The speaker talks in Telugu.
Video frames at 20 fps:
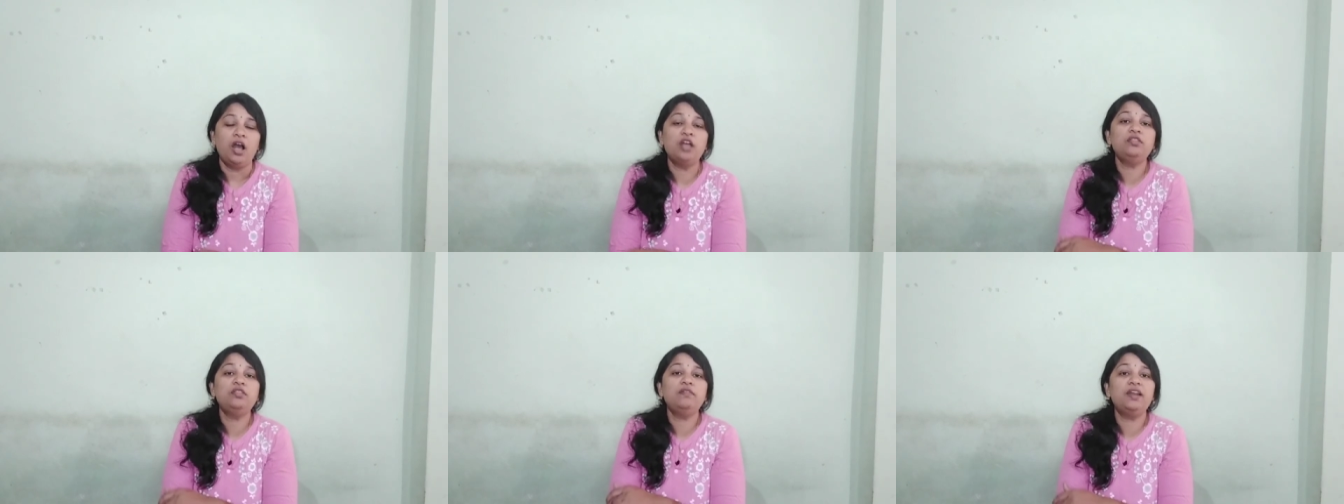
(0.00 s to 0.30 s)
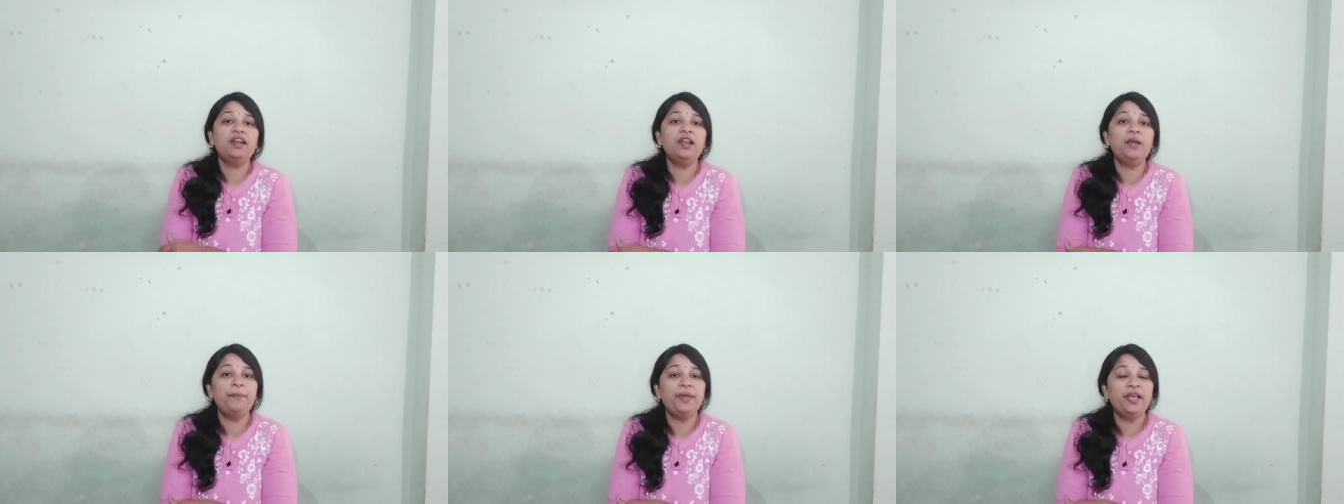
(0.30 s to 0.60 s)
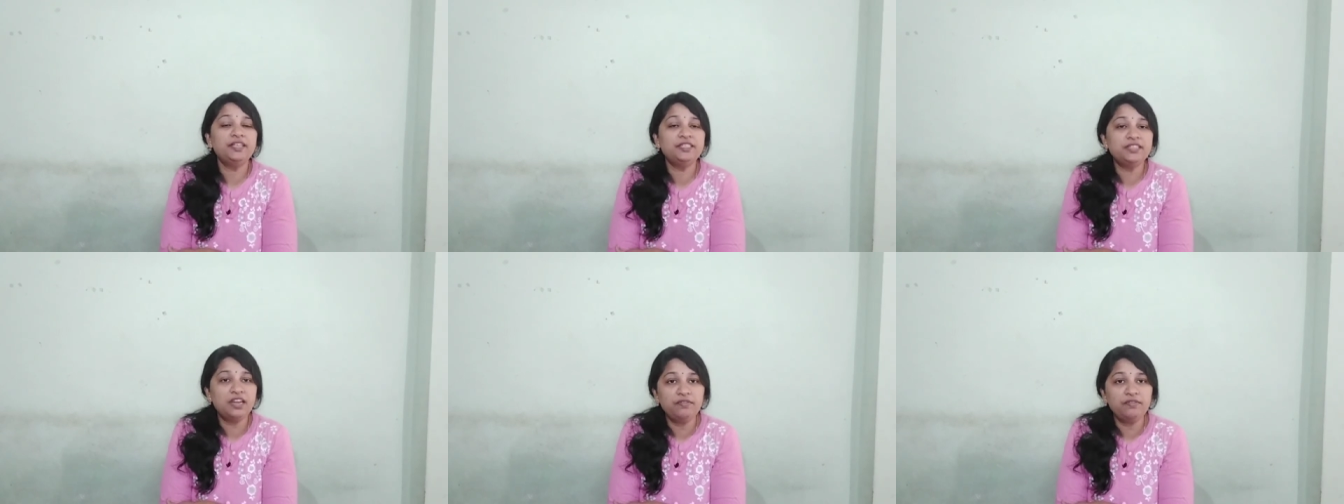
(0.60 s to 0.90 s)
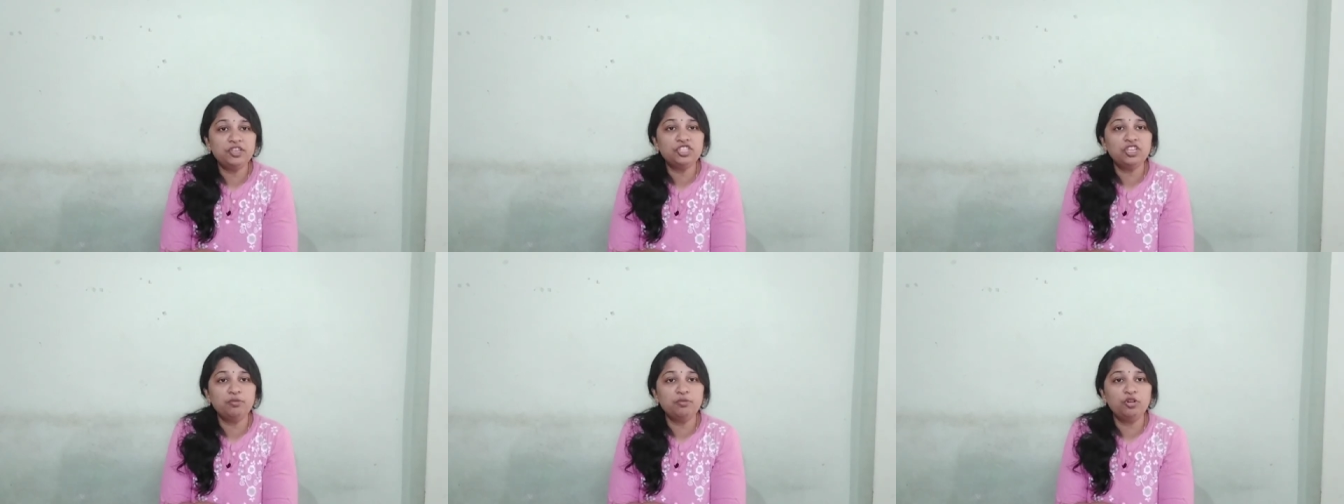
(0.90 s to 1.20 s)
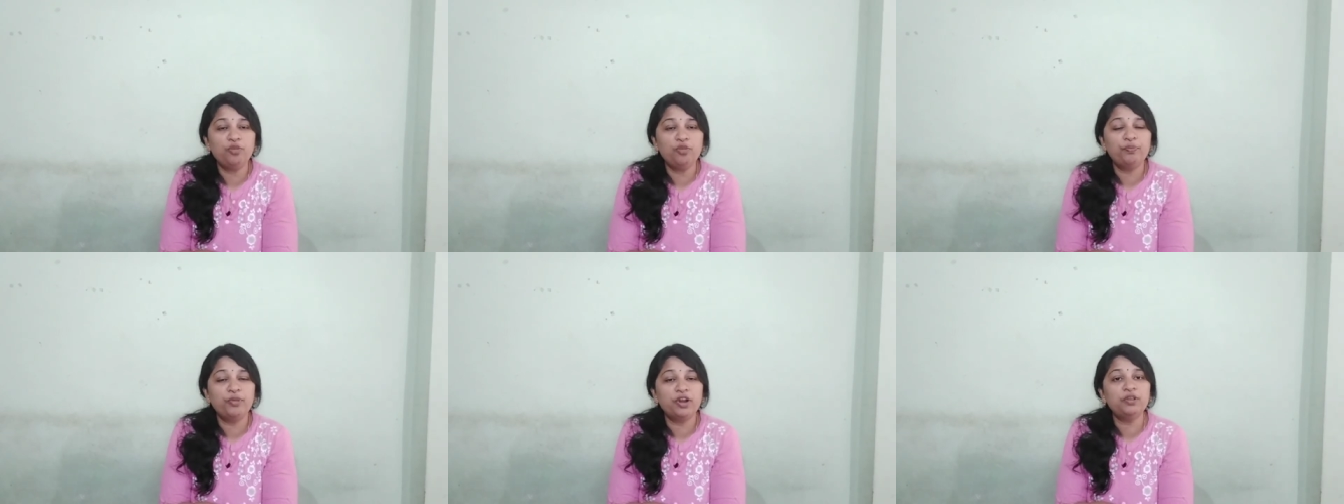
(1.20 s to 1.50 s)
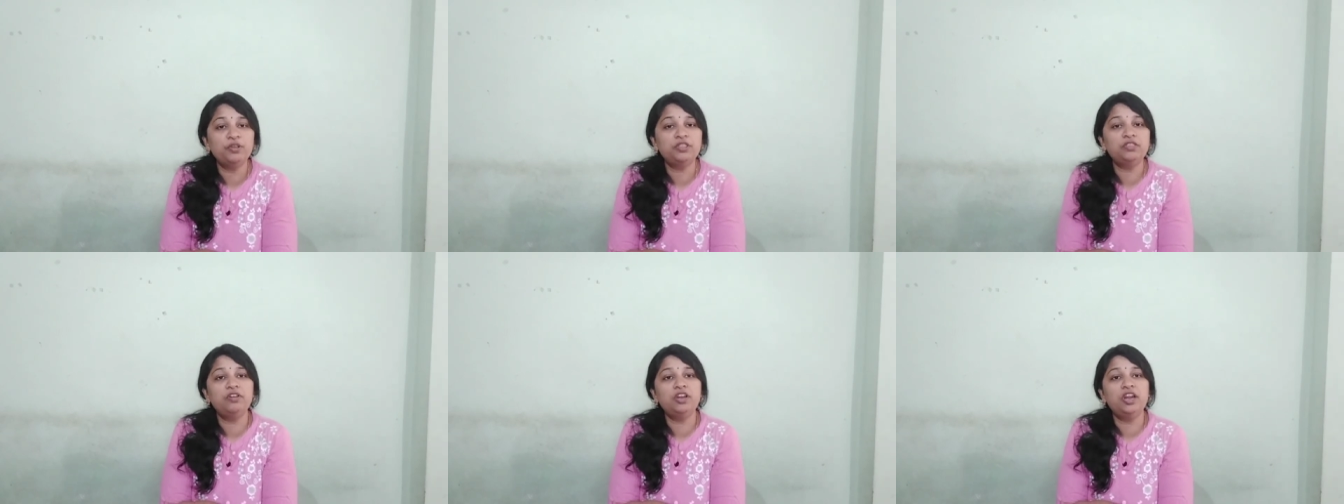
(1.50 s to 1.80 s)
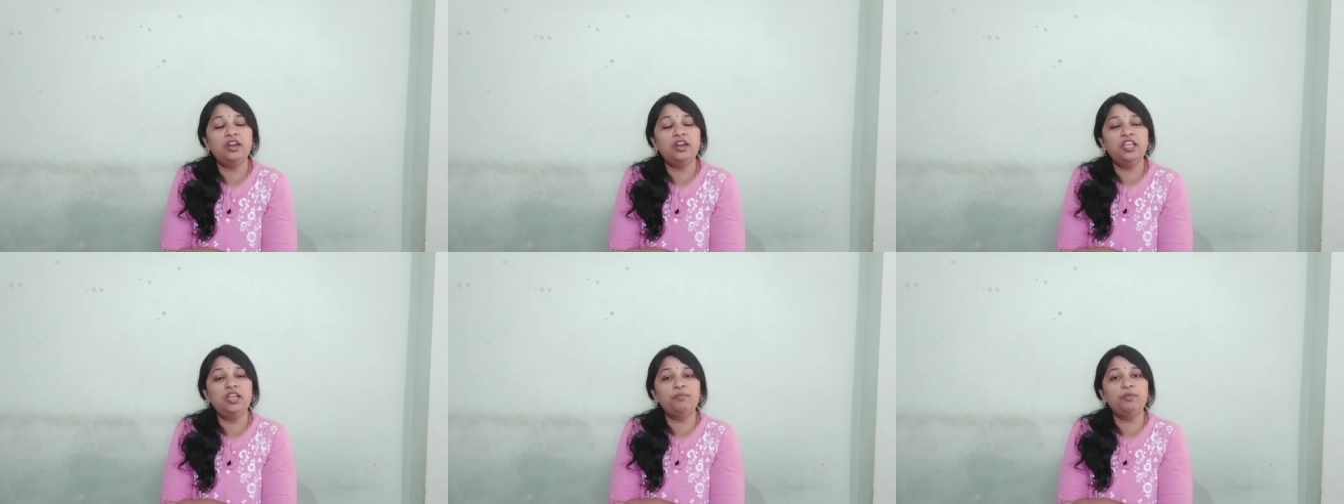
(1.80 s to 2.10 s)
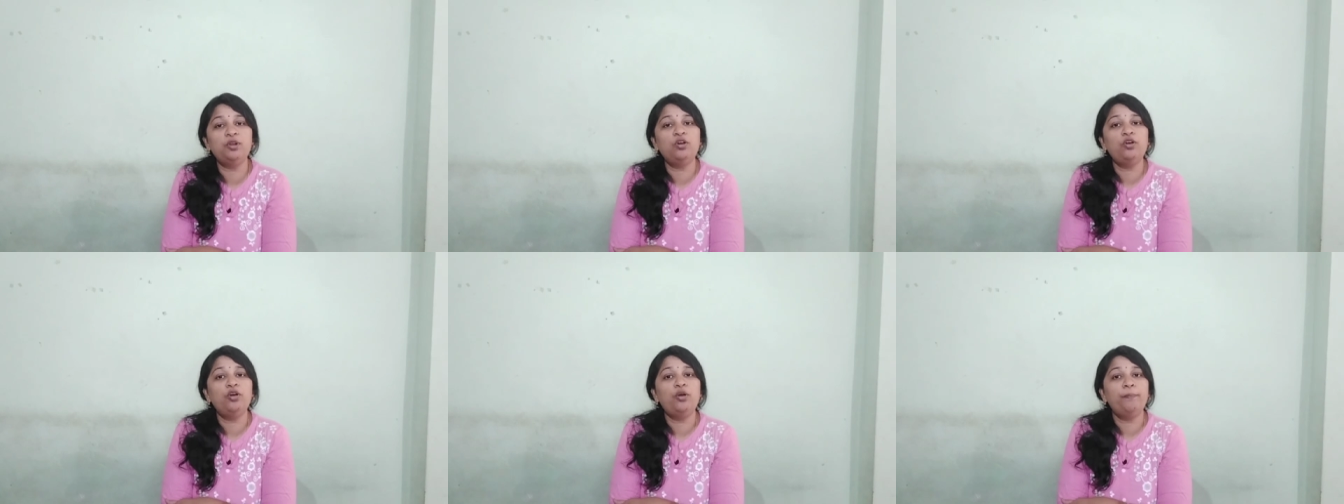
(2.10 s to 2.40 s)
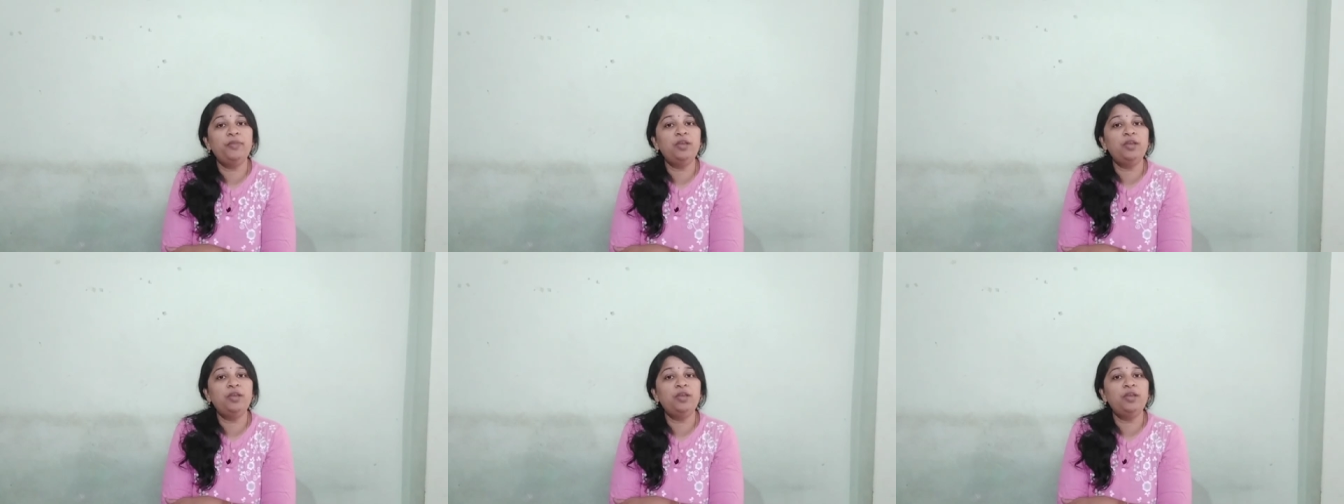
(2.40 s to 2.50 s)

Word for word: అందువల్ల పెన్షన్ల విషయంలో ప్రభుత్వ నిర్ణయంలో